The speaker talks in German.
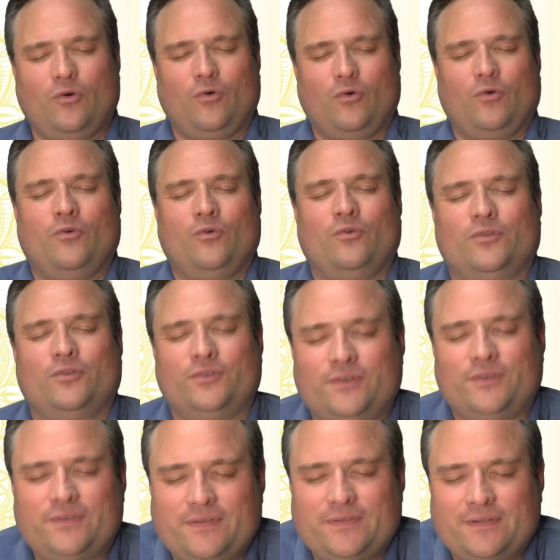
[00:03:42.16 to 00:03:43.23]

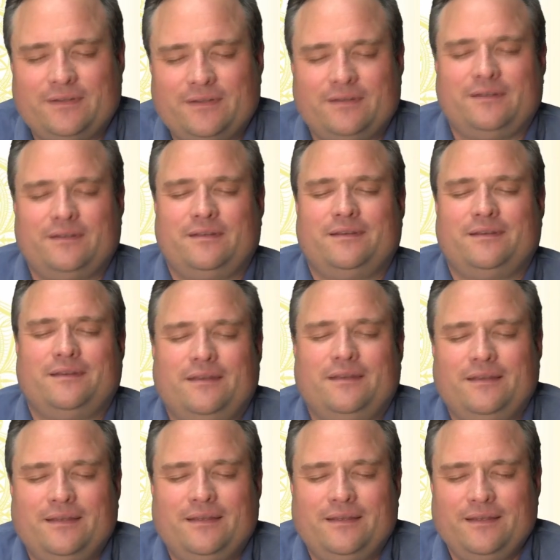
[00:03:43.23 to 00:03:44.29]
und
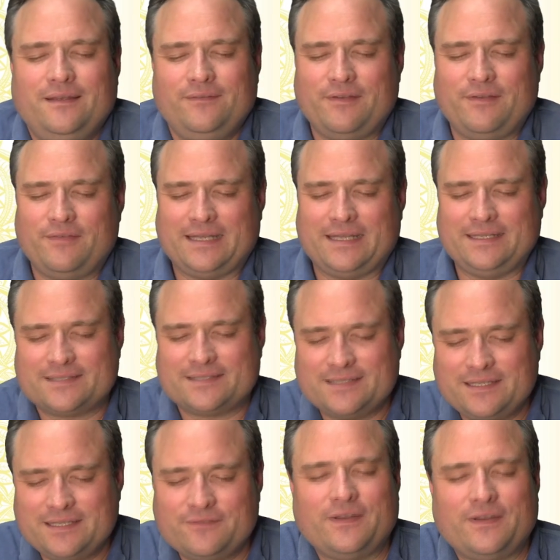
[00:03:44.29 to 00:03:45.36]
wir werden jetzt
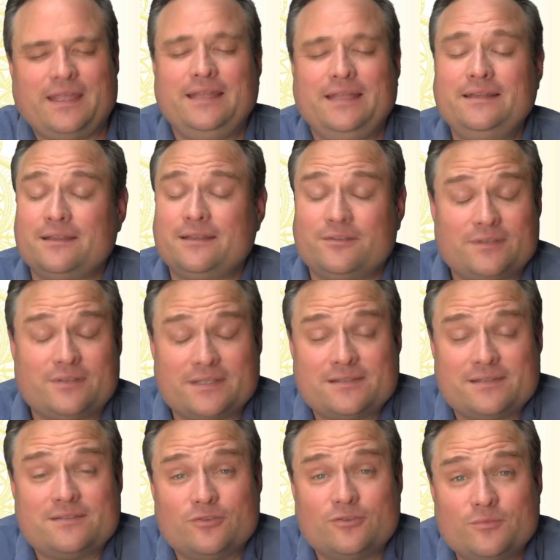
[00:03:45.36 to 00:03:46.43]
nicht verhindern, und das
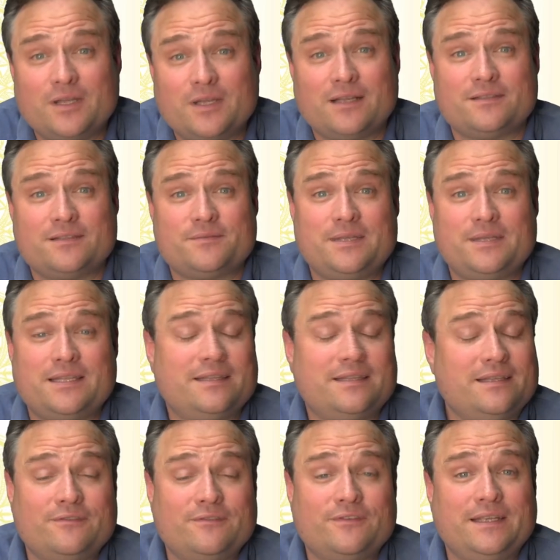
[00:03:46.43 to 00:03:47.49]
ist nochmal ganz wichtig,
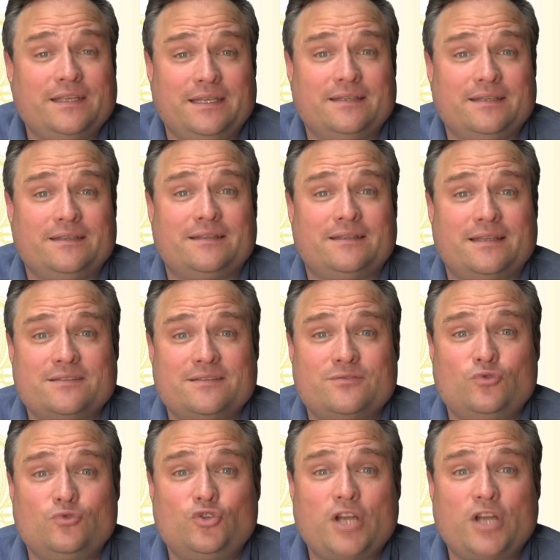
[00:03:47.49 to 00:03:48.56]
nicht verhindern, dass du
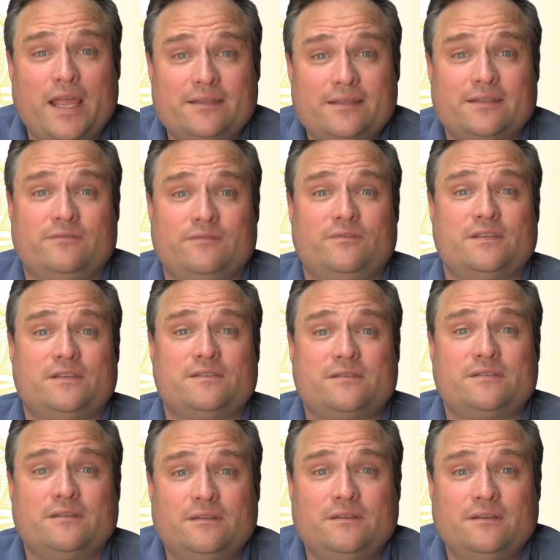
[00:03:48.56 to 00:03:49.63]
scheitern wirst,
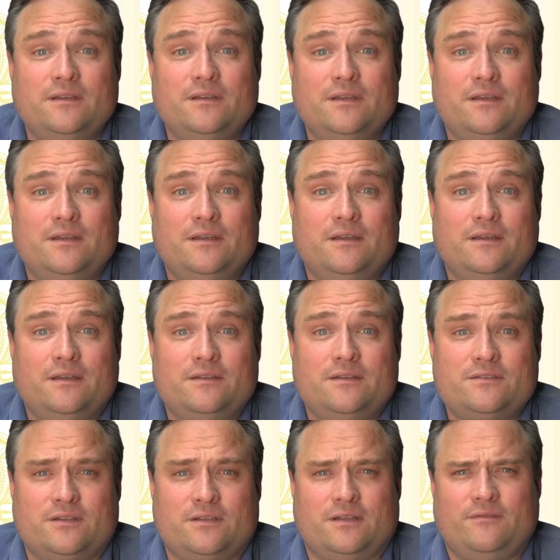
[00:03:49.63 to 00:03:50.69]

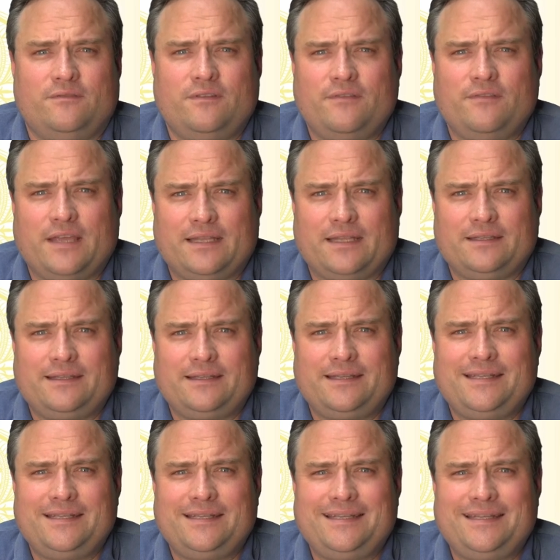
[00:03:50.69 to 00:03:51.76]
sondern wir werden
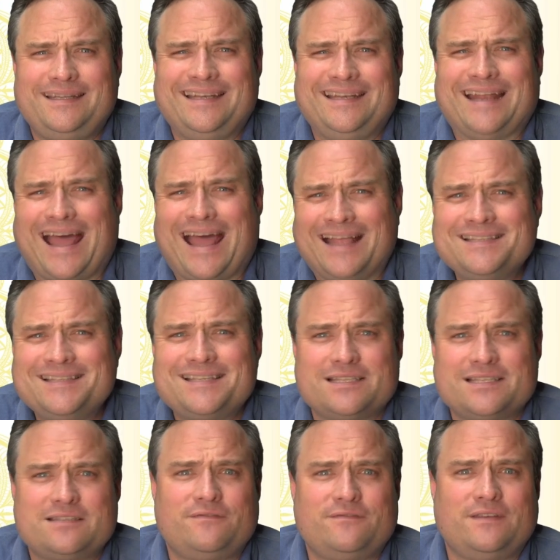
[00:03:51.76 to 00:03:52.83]
den
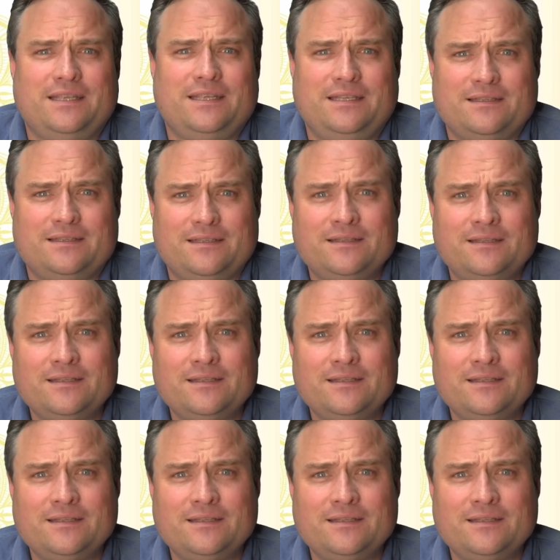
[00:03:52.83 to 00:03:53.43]
Ansatz verhindern,